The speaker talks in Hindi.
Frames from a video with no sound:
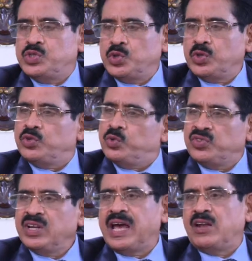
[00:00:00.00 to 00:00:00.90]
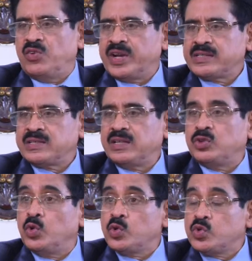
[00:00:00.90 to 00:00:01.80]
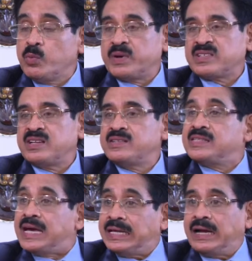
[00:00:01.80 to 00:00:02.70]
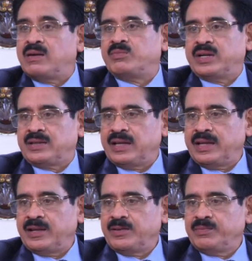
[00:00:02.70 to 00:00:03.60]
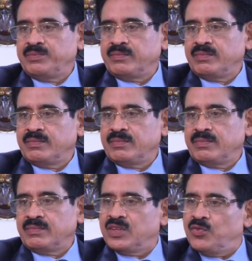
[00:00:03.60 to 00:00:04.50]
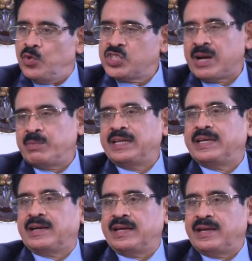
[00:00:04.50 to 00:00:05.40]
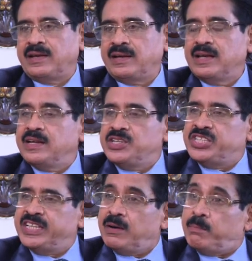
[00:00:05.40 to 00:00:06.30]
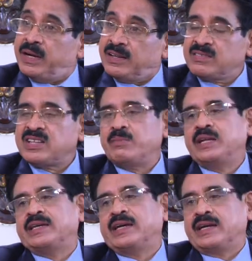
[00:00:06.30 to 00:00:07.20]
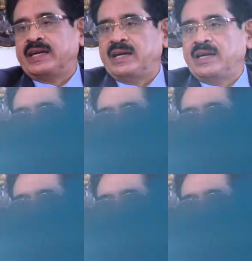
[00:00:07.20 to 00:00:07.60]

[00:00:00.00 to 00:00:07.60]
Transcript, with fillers: जो दूसरे एलोवेरा से 200 परसेंट ज्यादा काम करता है वो शामिल किया गया है शिया बटर शामिल किया गया है